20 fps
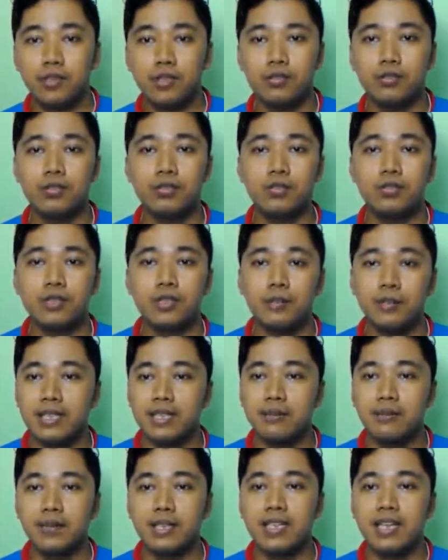untuk
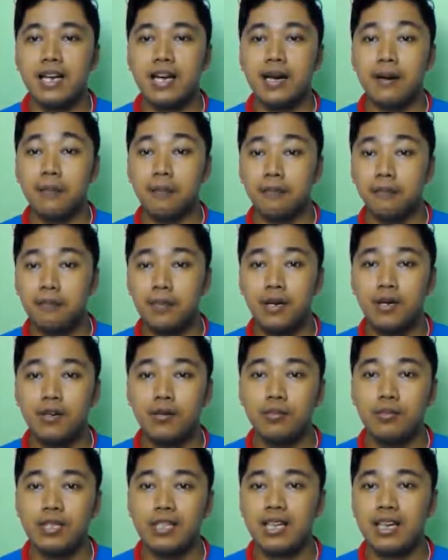teman-teman yang
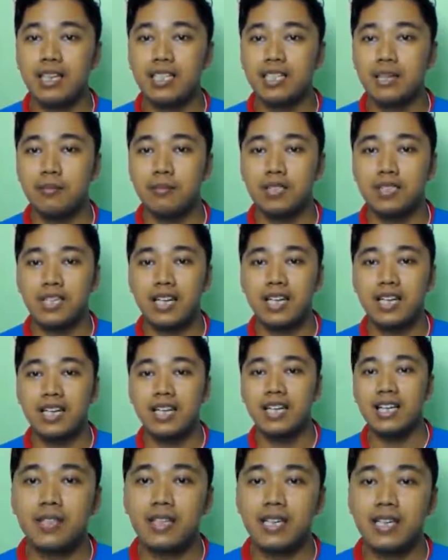belum mendengar sama sekali